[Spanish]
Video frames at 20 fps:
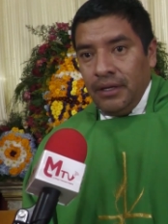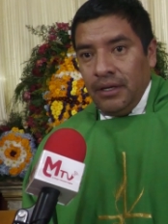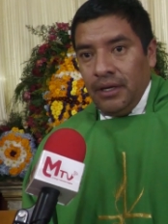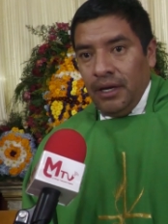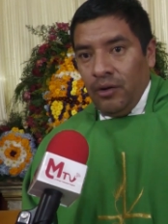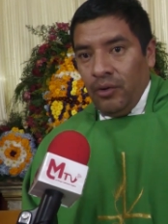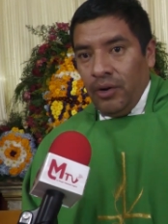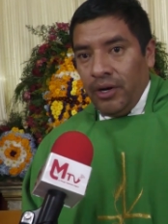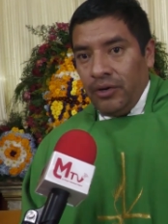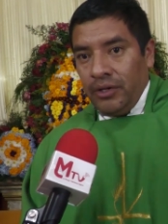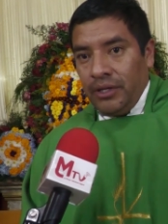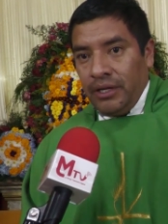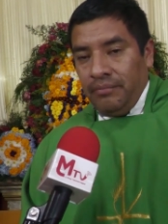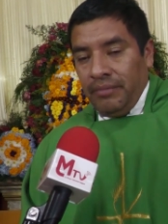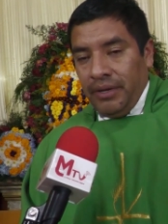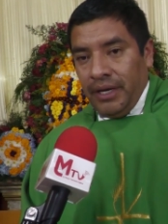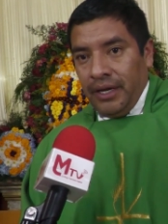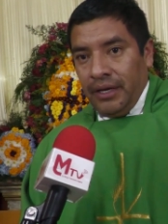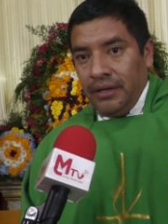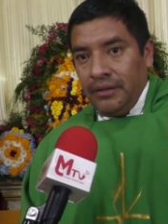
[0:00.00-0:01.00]
y luego
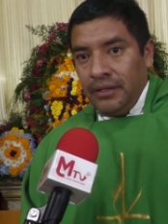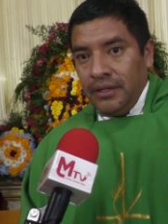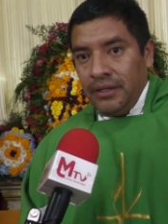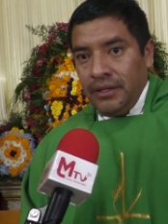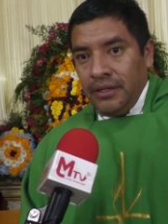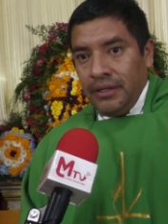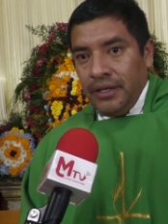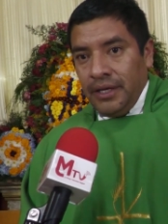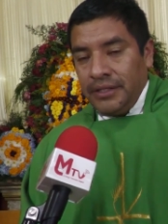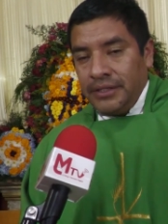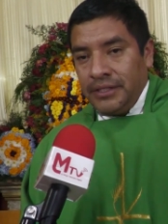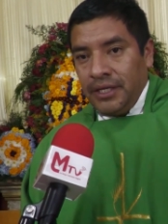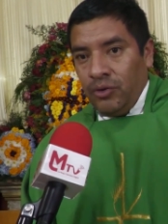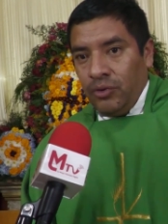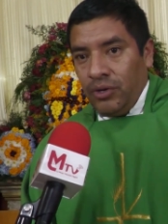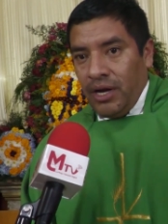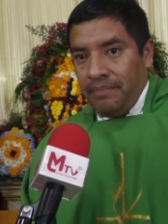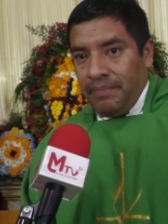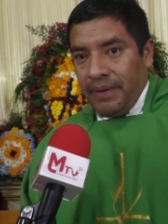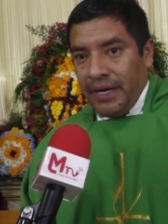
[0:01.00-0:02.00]
también este,
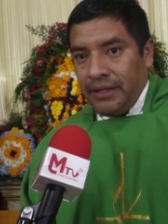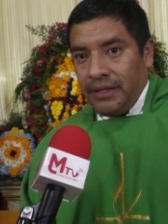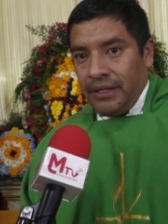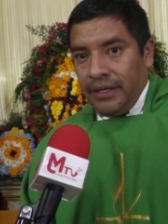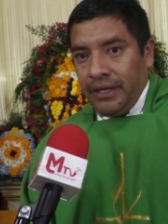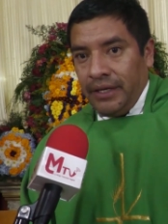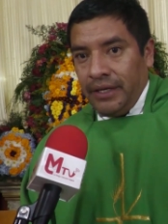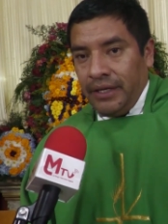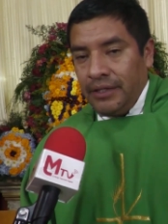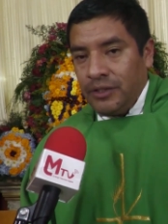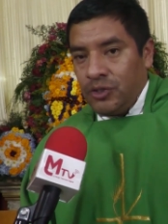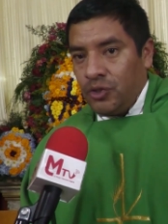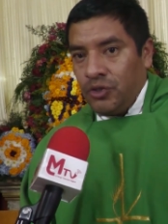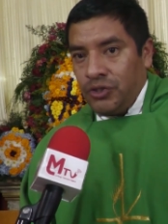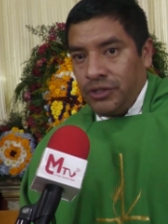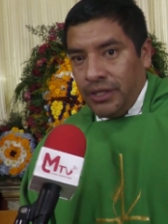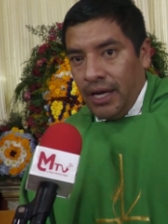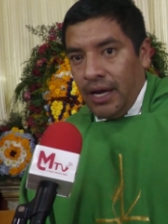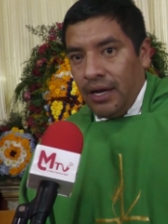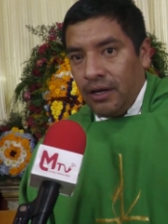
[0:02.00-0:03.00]
una parte
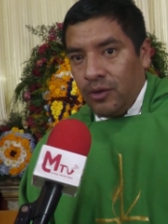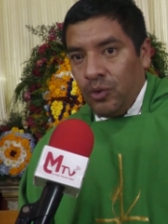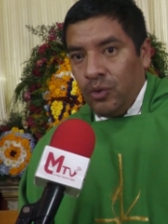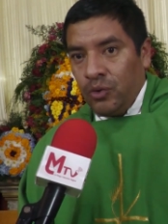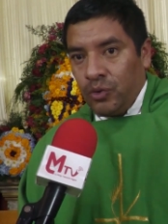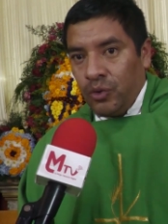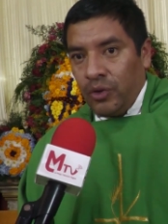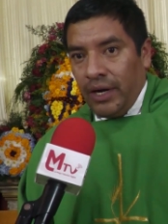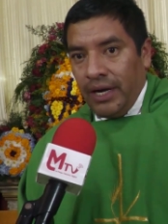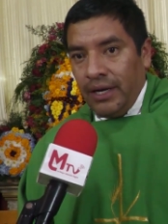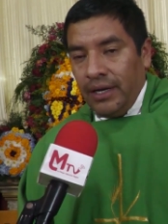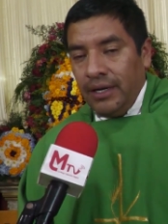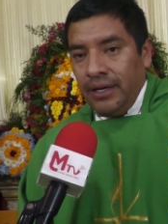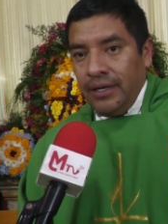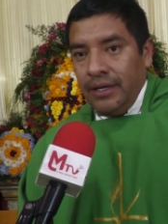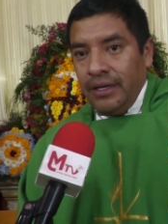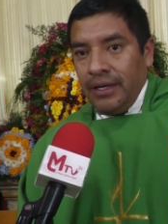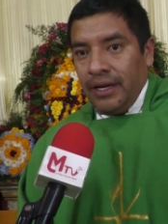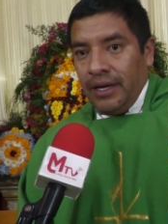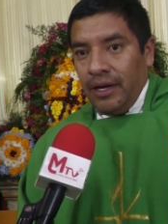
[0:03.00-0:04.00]
social, cultural,
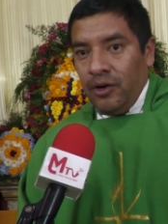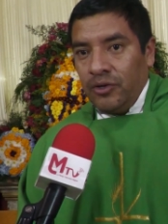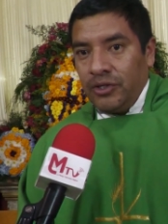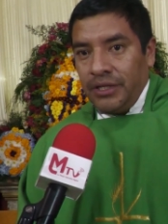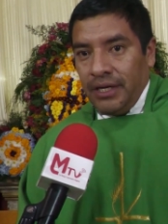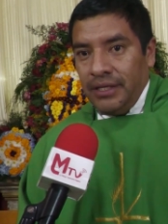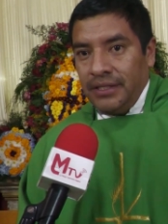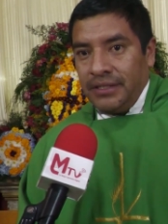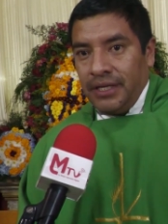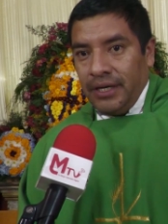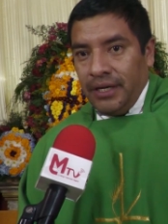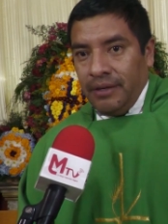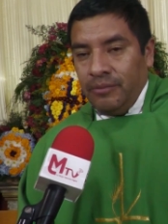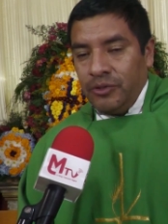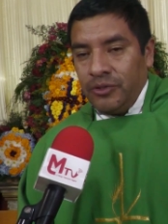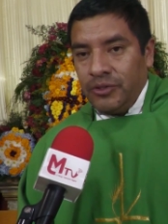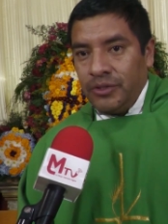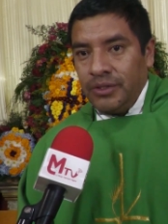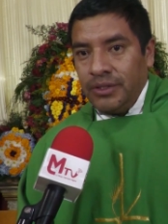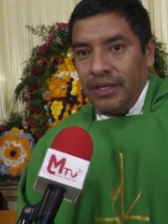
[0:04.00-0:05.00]
que lo
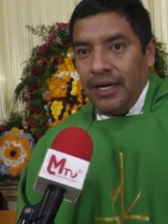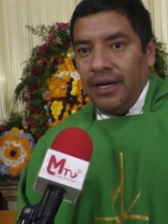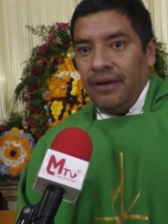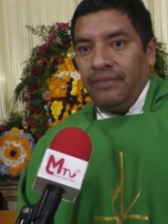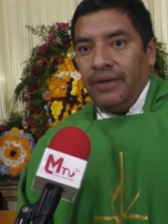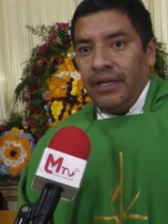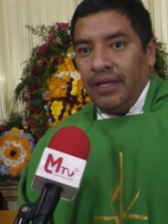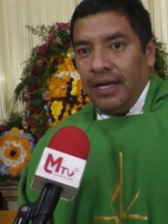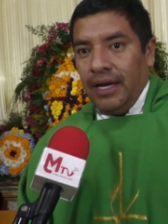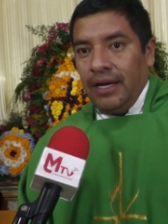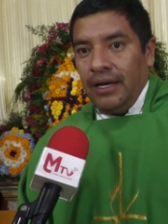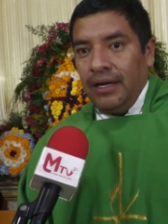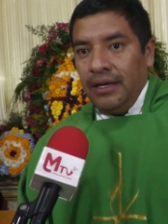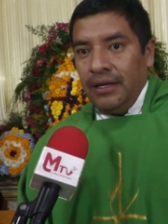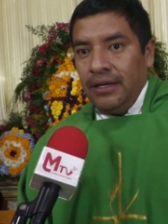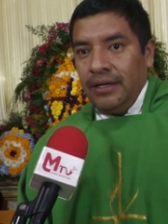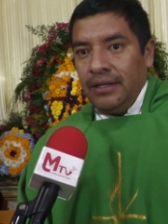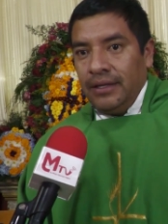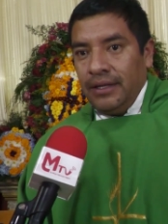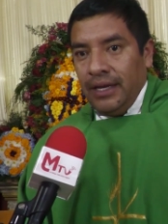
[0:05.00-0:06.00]
realizaremos al final
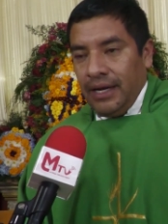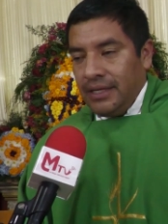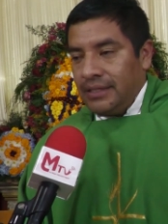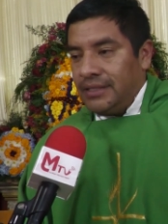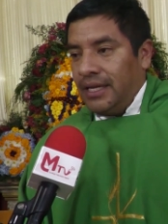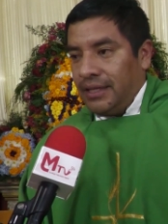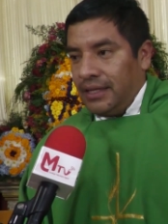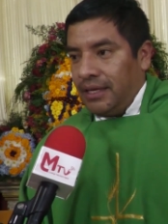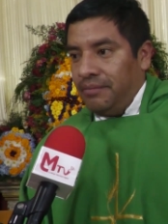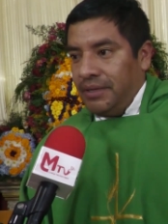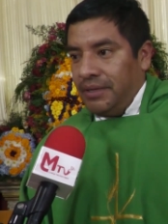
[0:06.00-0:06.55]
de la Santa